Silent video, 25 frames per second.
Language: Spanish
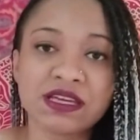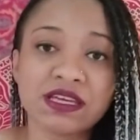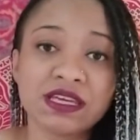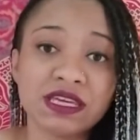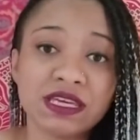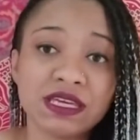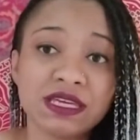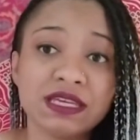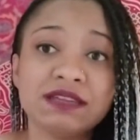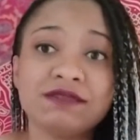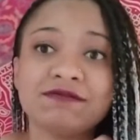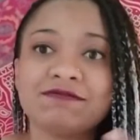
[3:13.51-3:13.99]

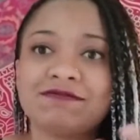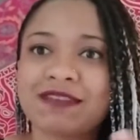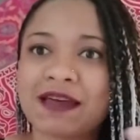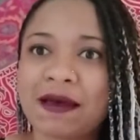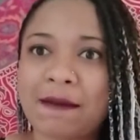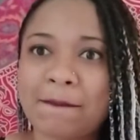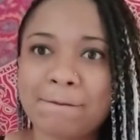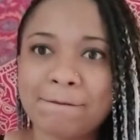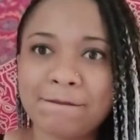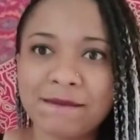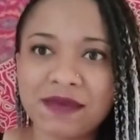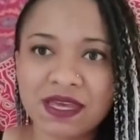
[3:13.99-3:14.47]
Y
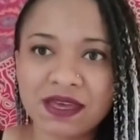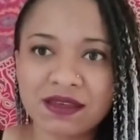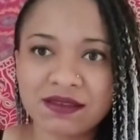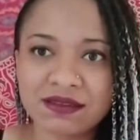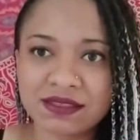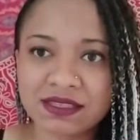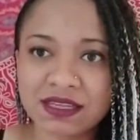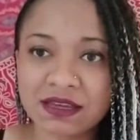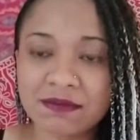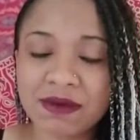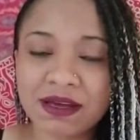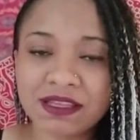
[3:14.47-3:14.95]

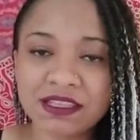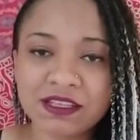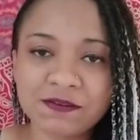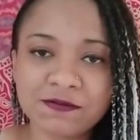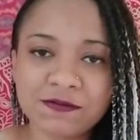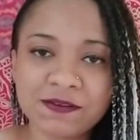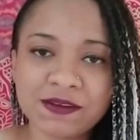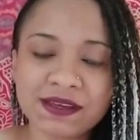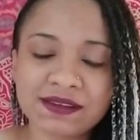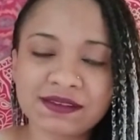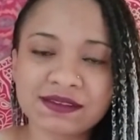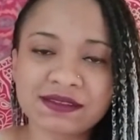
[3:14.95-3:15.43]
también se
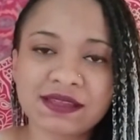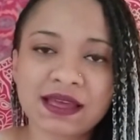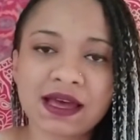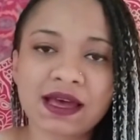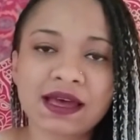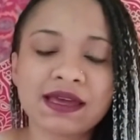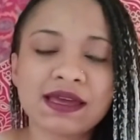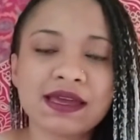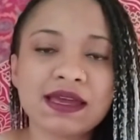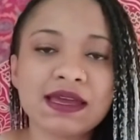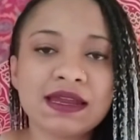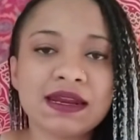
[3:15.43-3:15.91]

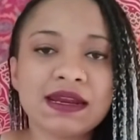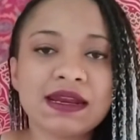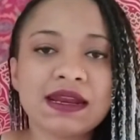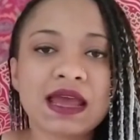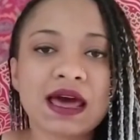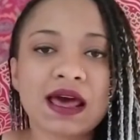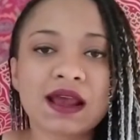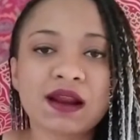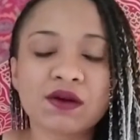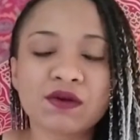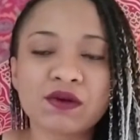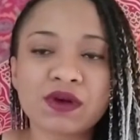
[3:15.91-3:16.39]
manifiesta en
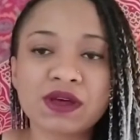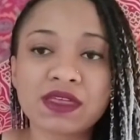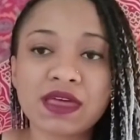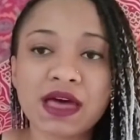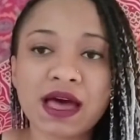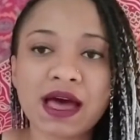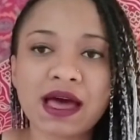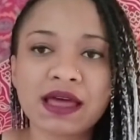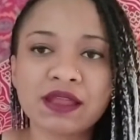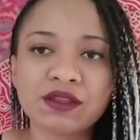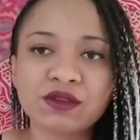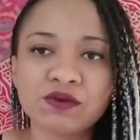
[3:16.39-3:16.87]
la
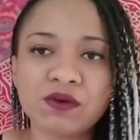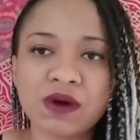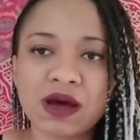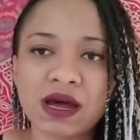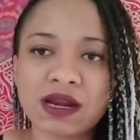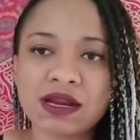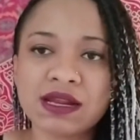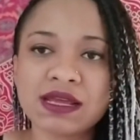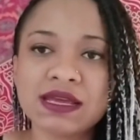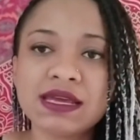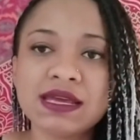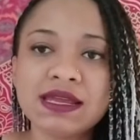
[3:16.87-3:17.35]
rueda
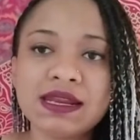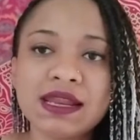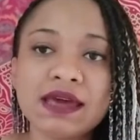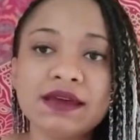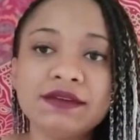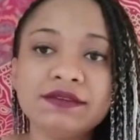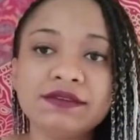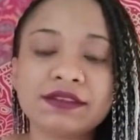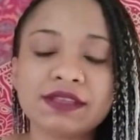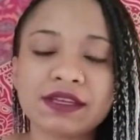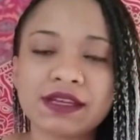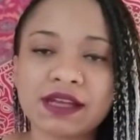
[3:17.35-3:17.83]
anual y
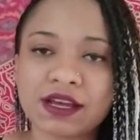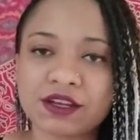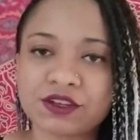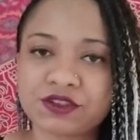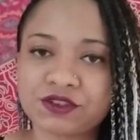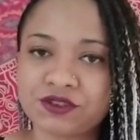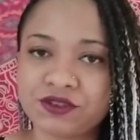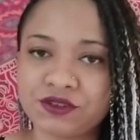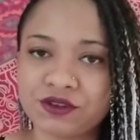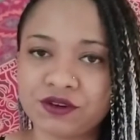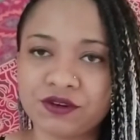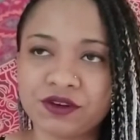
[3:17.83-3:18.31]
la
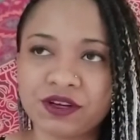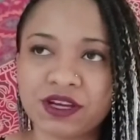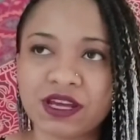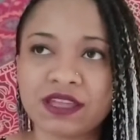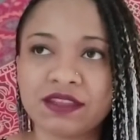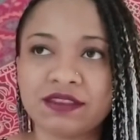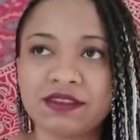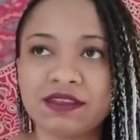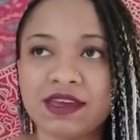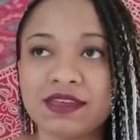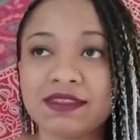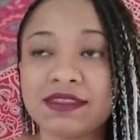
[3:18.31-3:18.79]
interacción
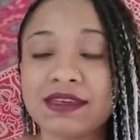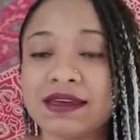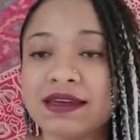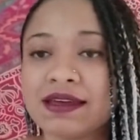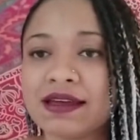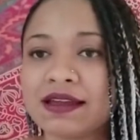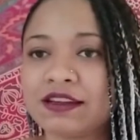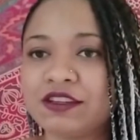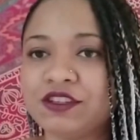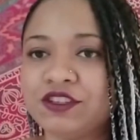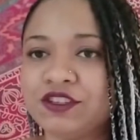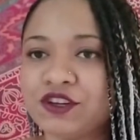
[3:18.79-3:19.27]
que tiene
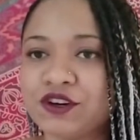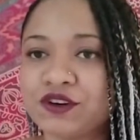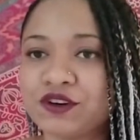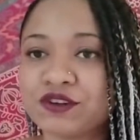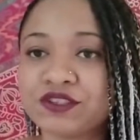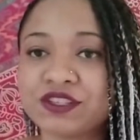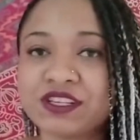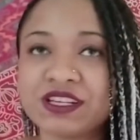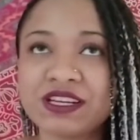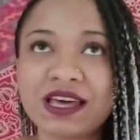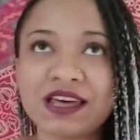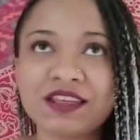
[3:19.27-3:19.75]
el
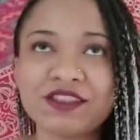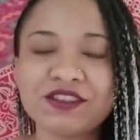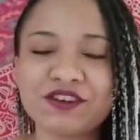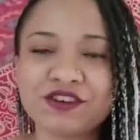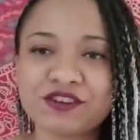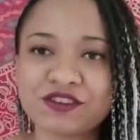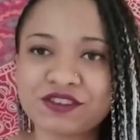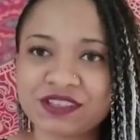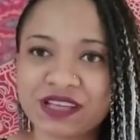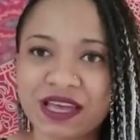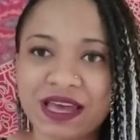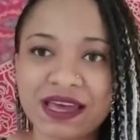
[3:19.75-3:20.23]
dios y la
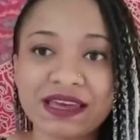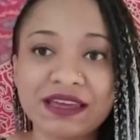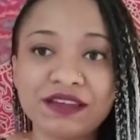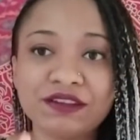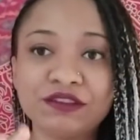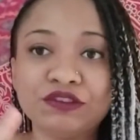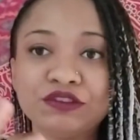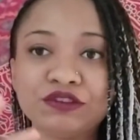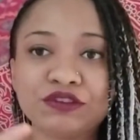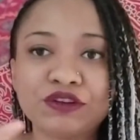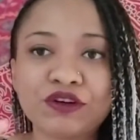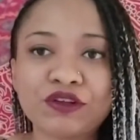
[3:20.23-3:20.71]
diosa
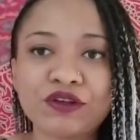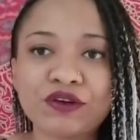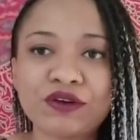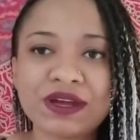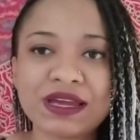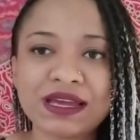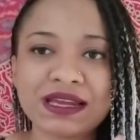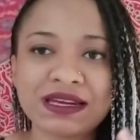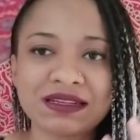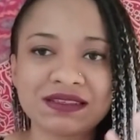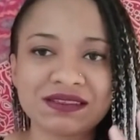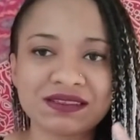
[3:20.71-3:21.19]
en
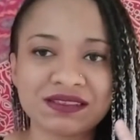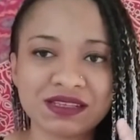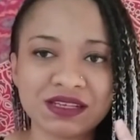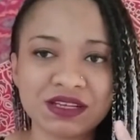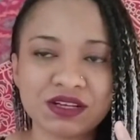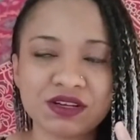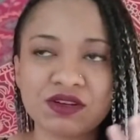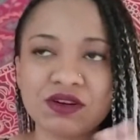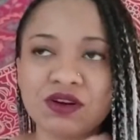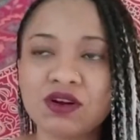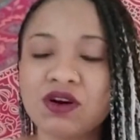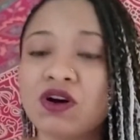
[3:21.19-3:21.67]
todo el
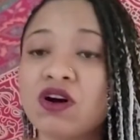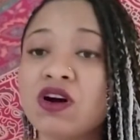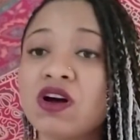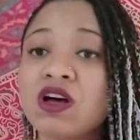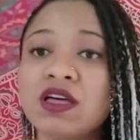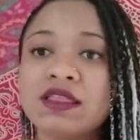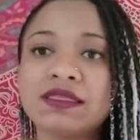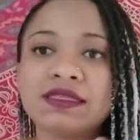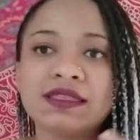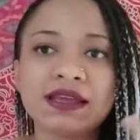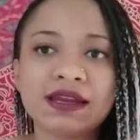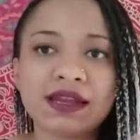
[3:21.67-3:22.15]
ciclo
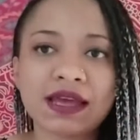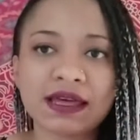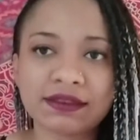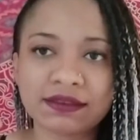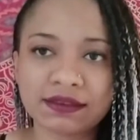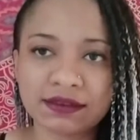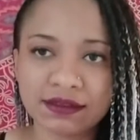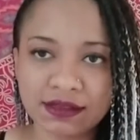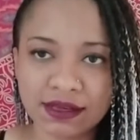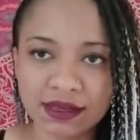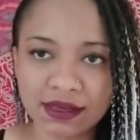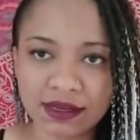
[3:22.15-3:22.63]
de
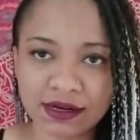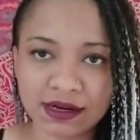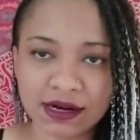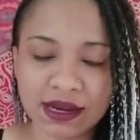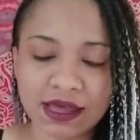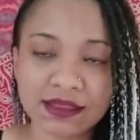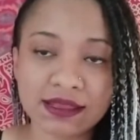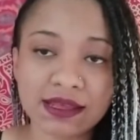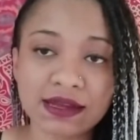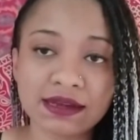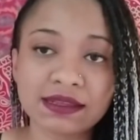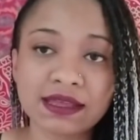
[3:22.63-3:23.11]
la
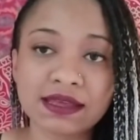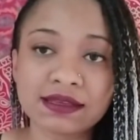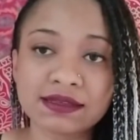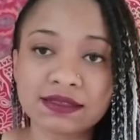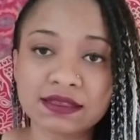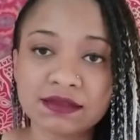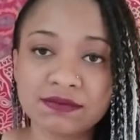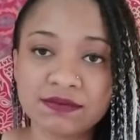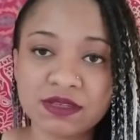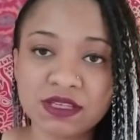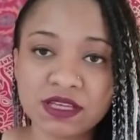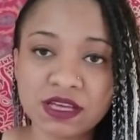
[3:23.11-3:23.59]
tierra, del
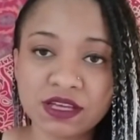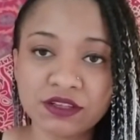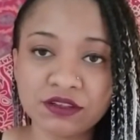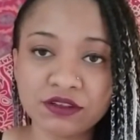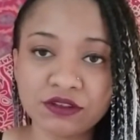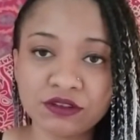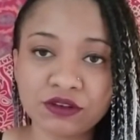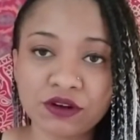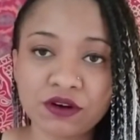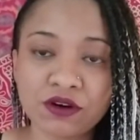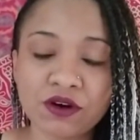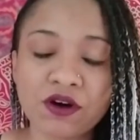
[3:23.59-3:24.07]

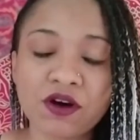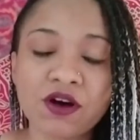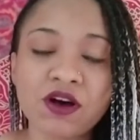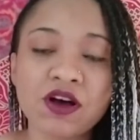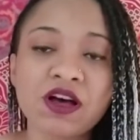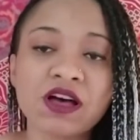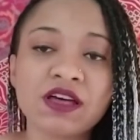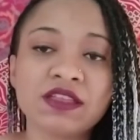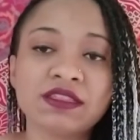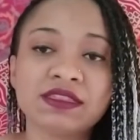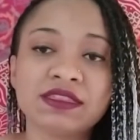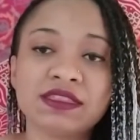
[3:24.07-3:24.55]
nacimiento,
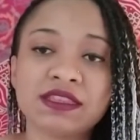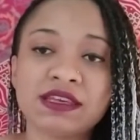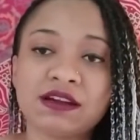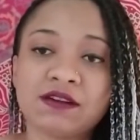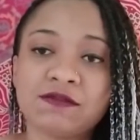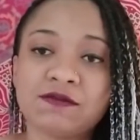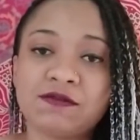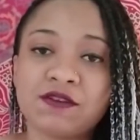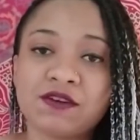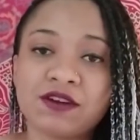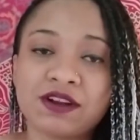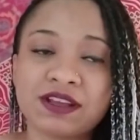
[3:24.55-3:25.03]

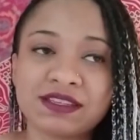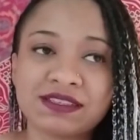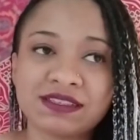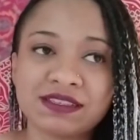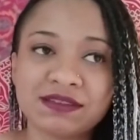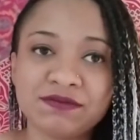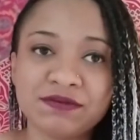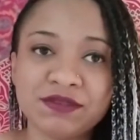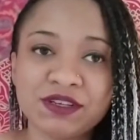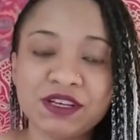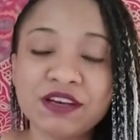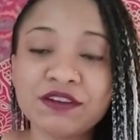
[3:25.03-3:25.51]
del
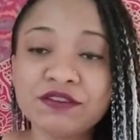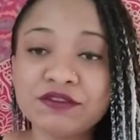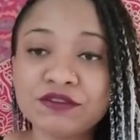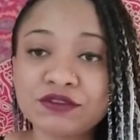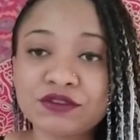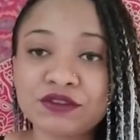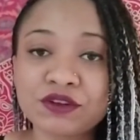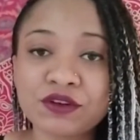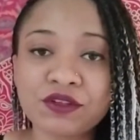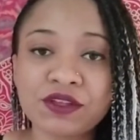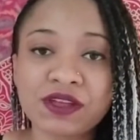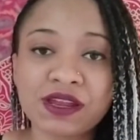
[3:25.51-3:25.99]

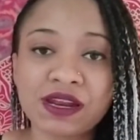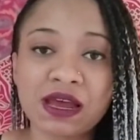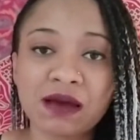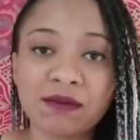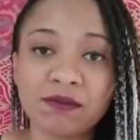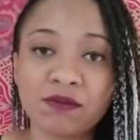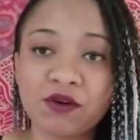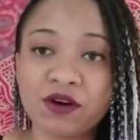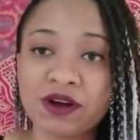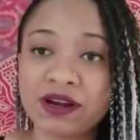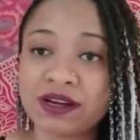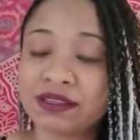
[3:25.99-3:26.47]
florecimiento, de
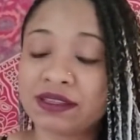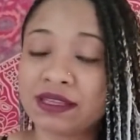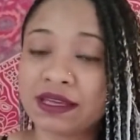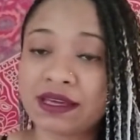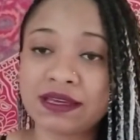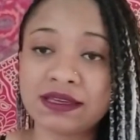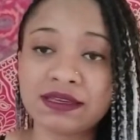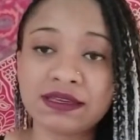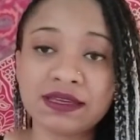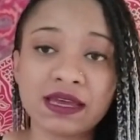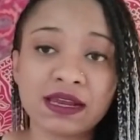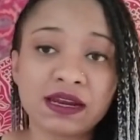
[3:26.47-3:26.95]
la
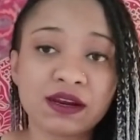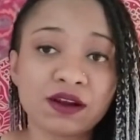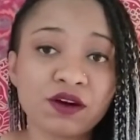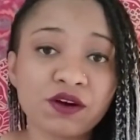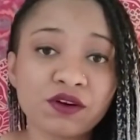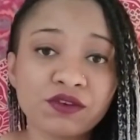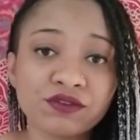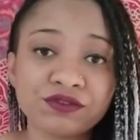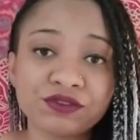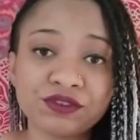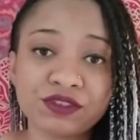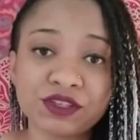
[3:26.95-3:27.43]
muerte y el
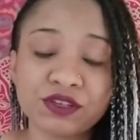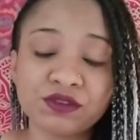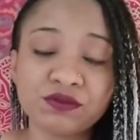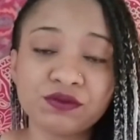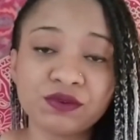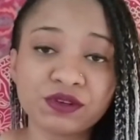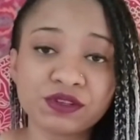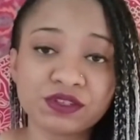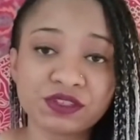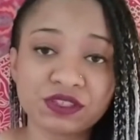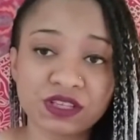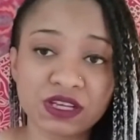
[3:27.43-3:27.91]

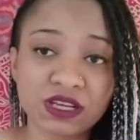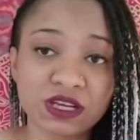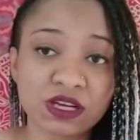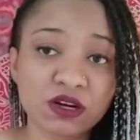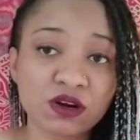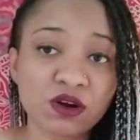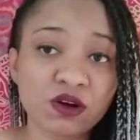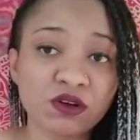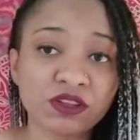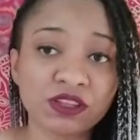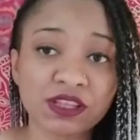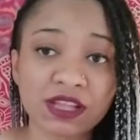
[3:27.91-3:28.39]
continuo
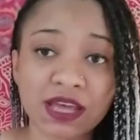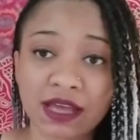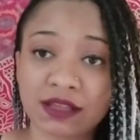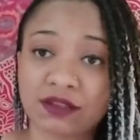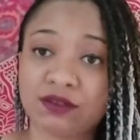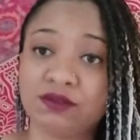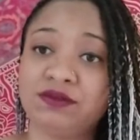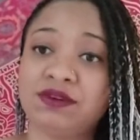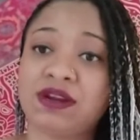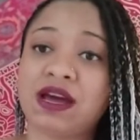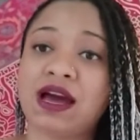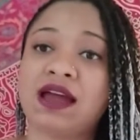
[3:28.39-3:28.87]
ciclo
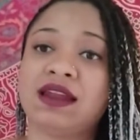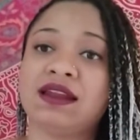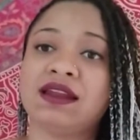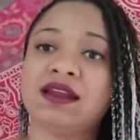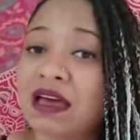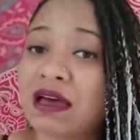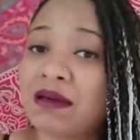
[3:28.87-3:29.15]
natural.